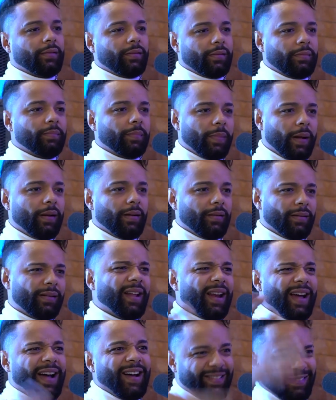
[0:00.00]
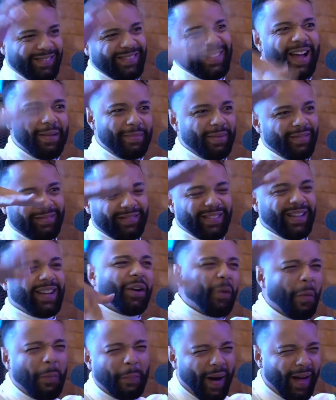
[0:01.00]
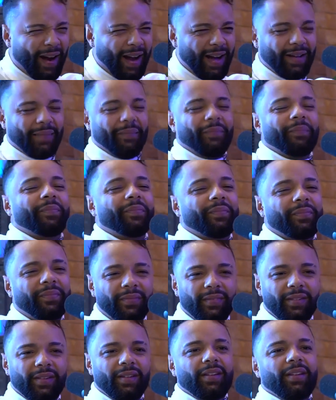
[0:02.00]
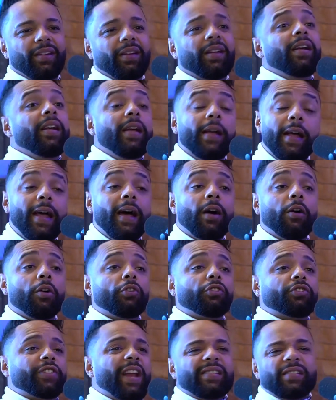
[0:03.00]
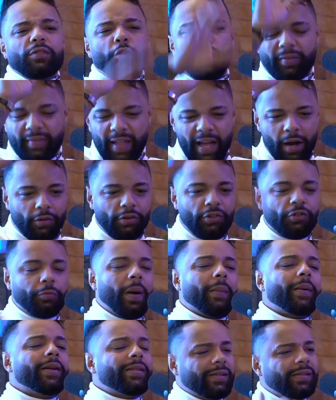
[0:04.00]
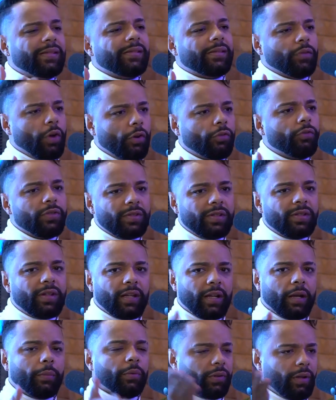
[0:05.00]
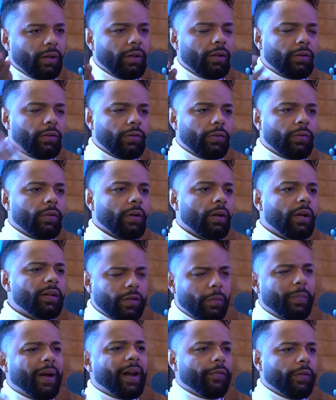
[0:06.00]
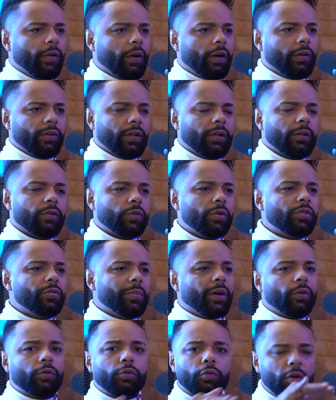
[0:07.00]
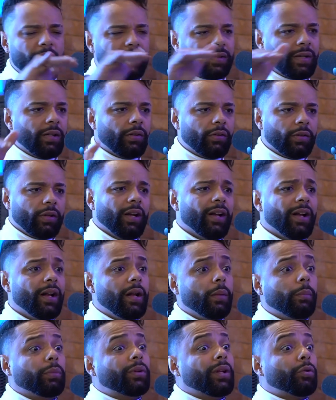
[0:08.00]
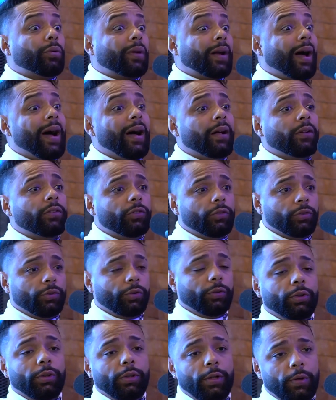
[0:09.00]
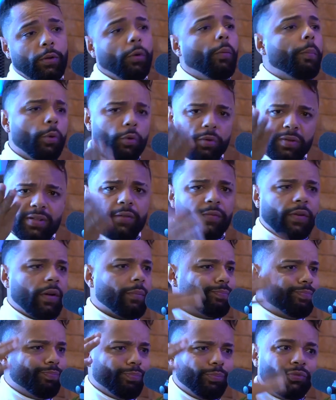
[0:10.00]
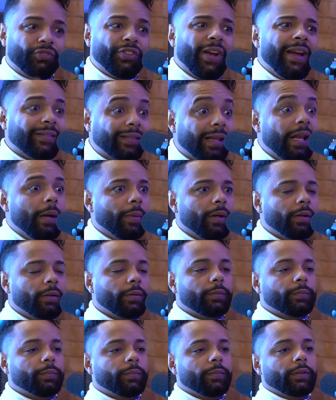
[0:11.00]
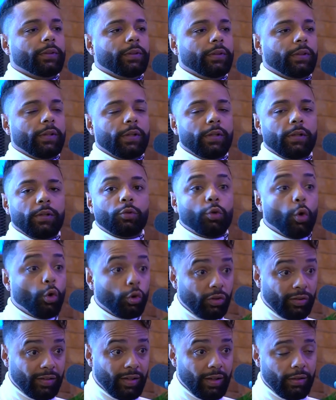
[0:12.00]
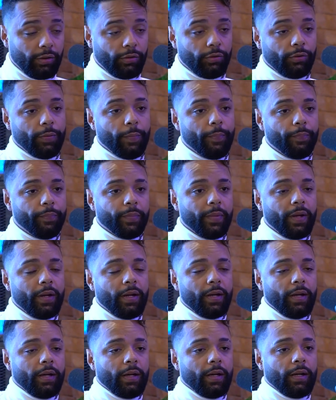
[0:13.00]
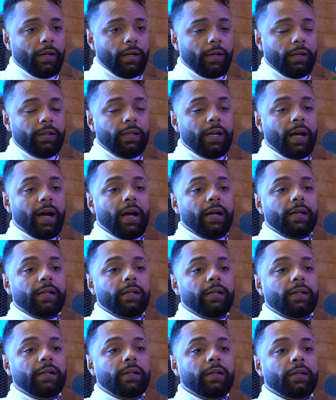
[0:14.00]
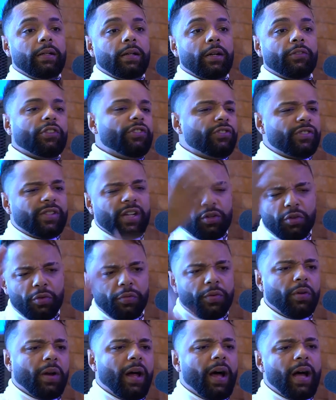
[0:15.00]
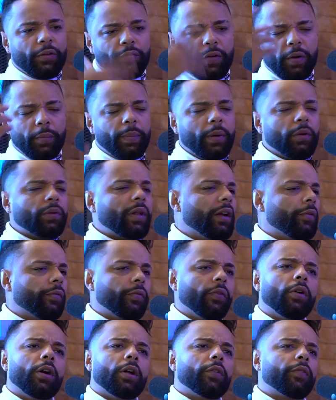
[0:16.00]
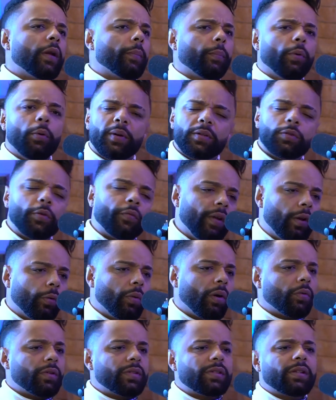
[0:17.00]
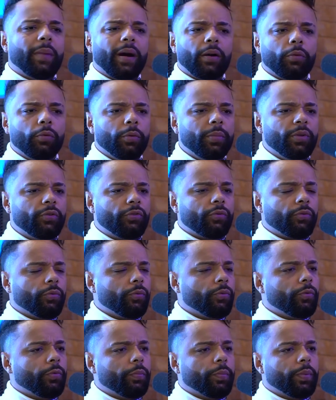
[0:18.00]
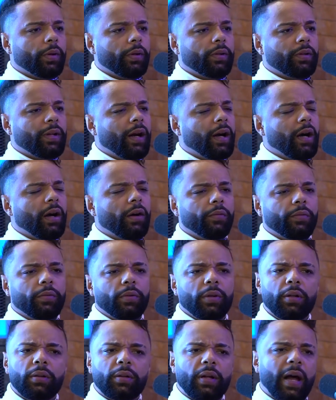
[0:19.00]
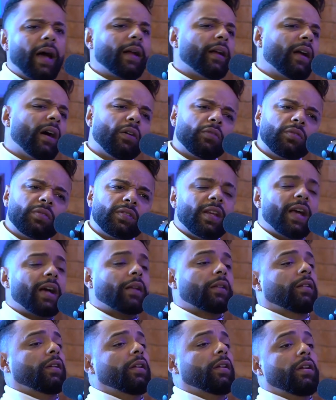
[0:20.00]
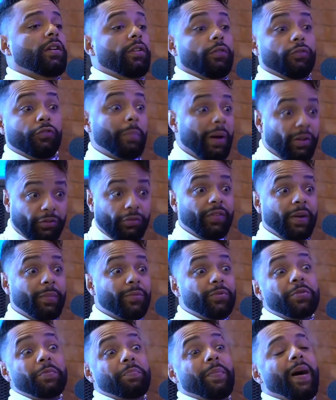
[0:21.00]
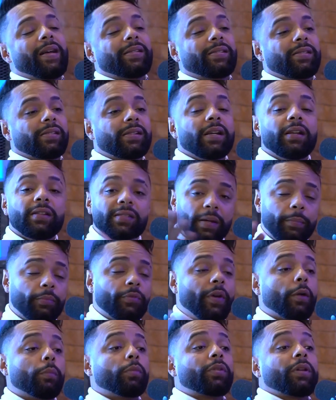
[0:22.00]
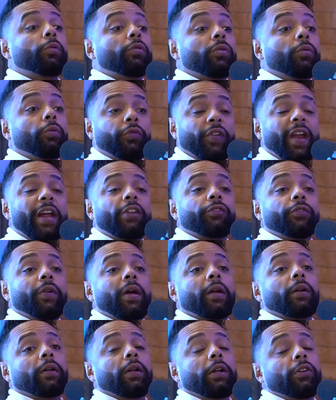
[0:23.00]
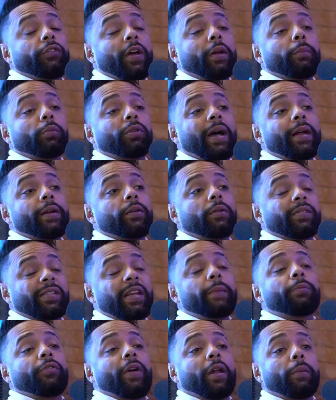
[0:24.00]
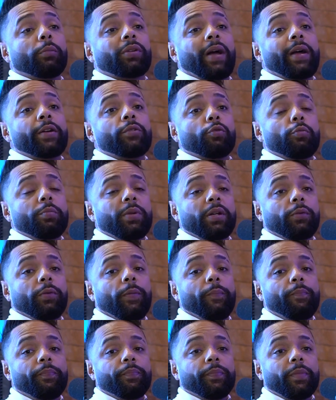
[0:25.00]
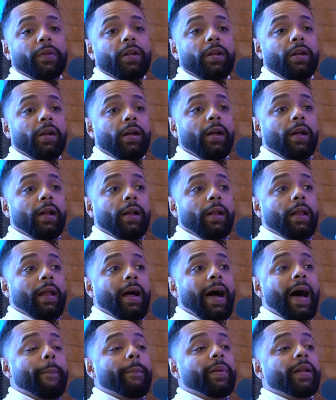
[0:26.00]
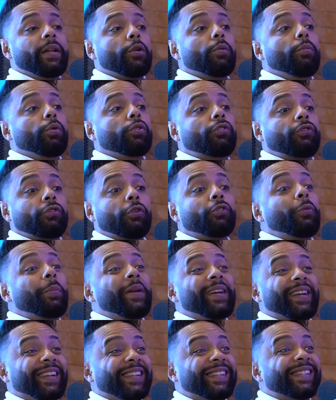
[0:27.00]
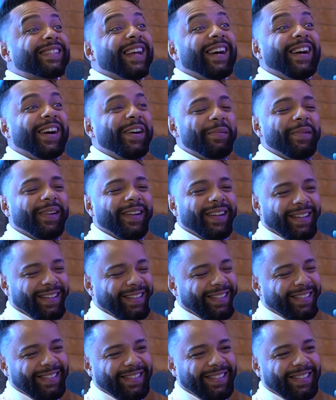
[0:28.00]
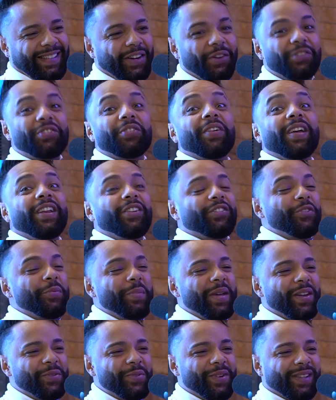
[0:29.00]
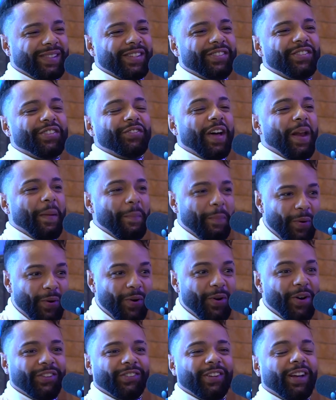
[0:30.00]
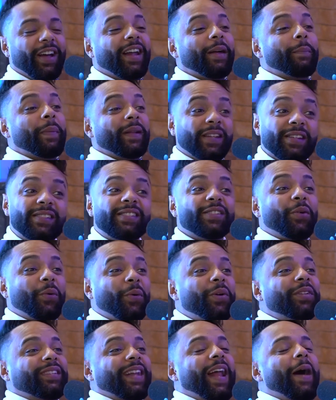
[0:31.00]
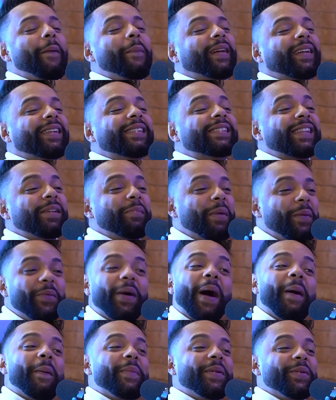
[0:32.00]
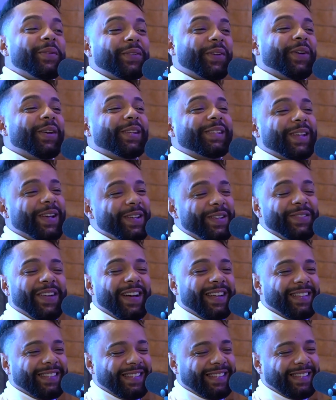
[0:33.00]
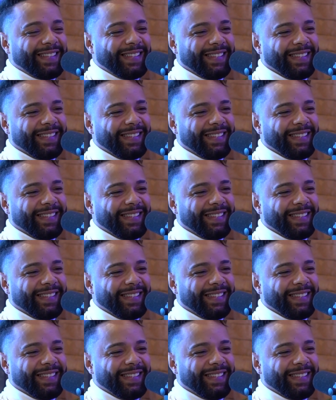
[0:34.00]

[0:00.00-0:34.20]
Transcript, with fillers: ah, sei lá, sabe? Sim. Querer comparar. Rolou uma. É, rolou um estresse no hotel, a gente vai, mas sim, nós nos entendemos, que eles, uhum. eles são maravilhosos, né? Sorriso Maroto, todos eles, muito educados. O Bruno, você vê, gentleman. Todos eles. E aí a gente se resolveu lá, falando pelo telefone. Falei, pô, mas se eu falei alguma coisa que magoou, me desculpa e tal. Ele, cara, ah, não, tudo certo. Mas tivemos um impasse, que eles sempre uhum. tiveram muito. O Fred tiveram, eles tiveram muito carinho, sempre tiveram muito carinho comigo. Abriram muitos shows do Brincando de Samba aos velhos número um assim, a gente fala, poxa, era pra ter sido o contrário, Brincando de Samba abriu o show do Maroto.